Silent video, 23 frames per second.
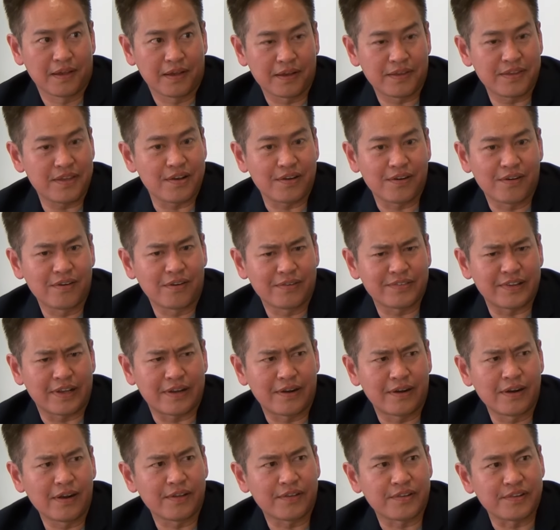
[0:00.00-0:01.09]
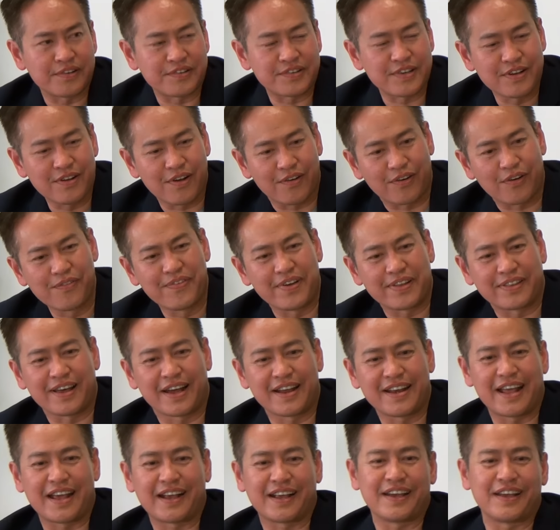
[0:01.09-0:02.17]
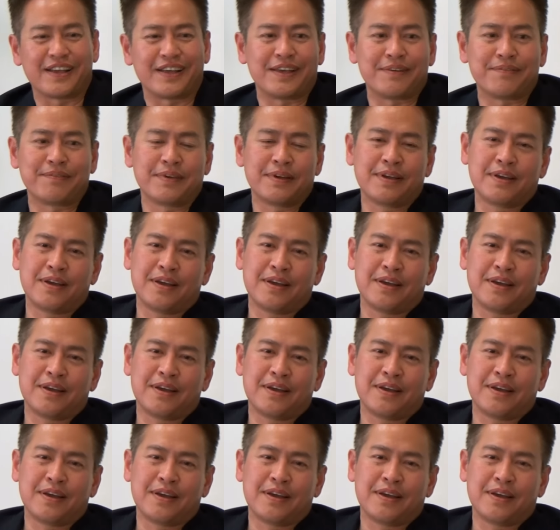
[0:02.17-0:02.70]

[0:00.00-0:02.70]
cái chuyện đó nó xảy ra rất là thường xuyên còn nói về tai nạn nghề nghiệp